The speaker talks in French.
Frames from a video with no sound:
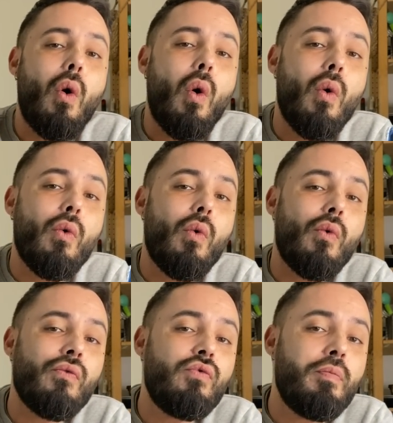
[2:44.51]
On
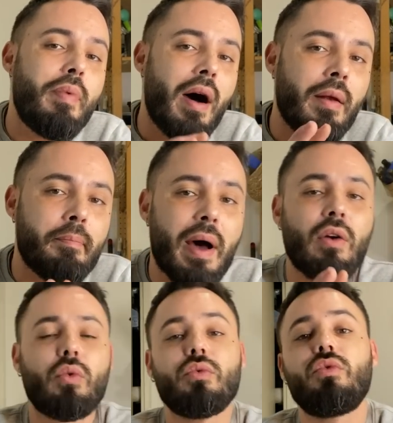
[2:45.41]
vous parle par
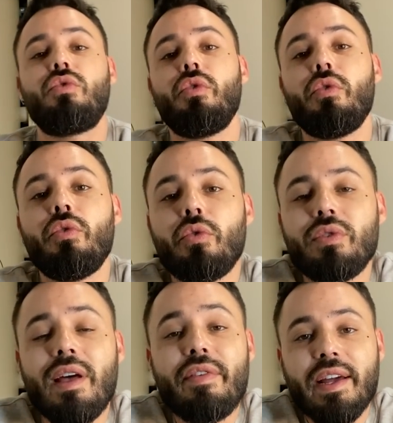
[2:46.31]
contre
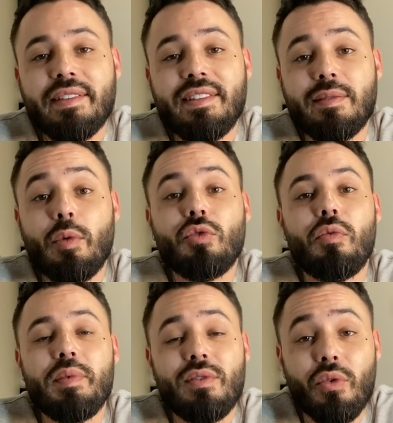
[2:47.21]
d'avertissement, de, de
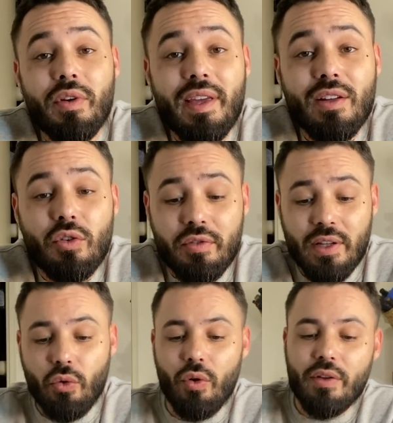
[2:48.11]
mise en garde dans
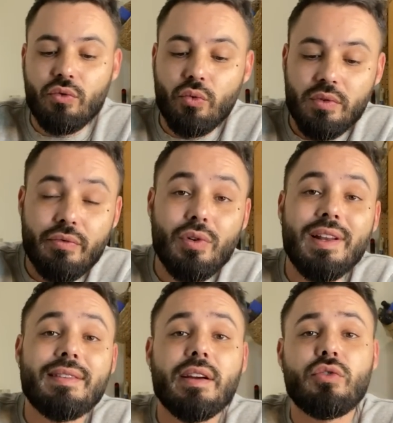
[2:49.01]
cette relation au niveau de
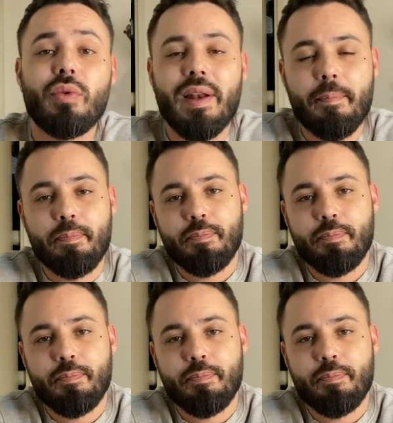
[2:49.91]
l'état actuel.